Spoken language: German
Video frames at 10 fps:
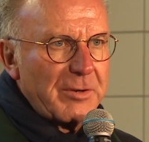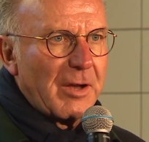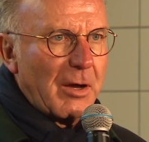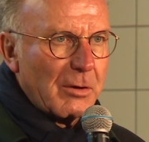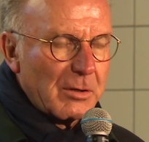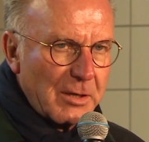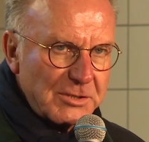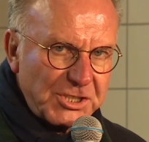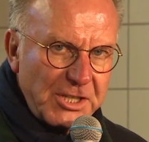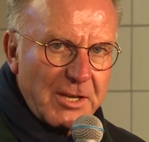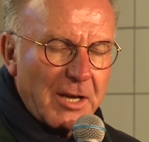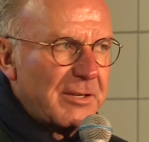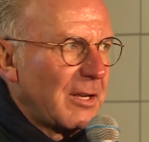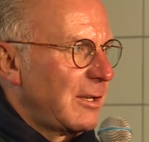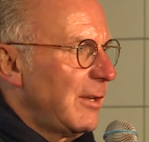und auch
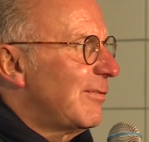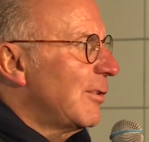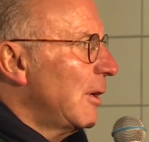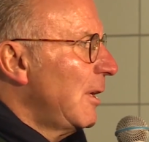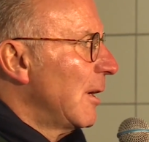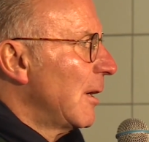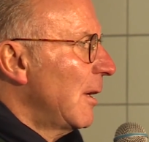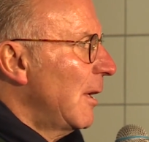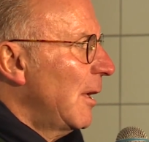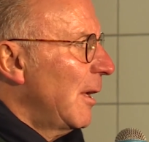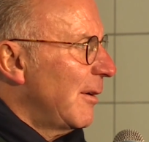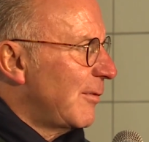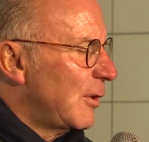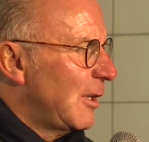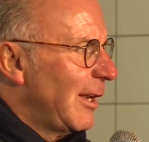SkiData, die für hier
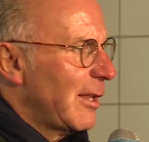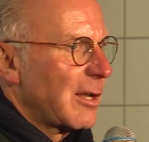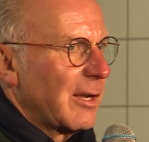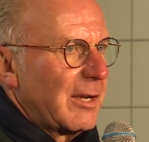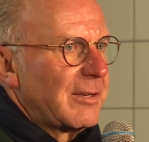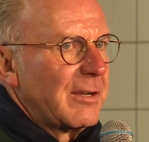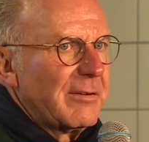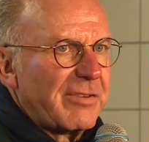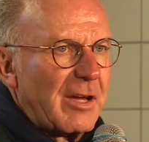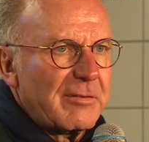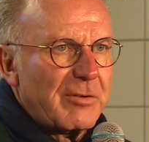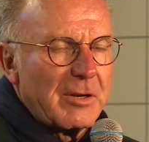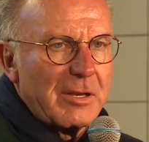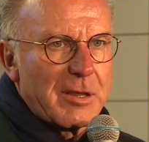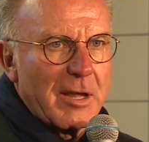für die Lesegeräte verantwortlich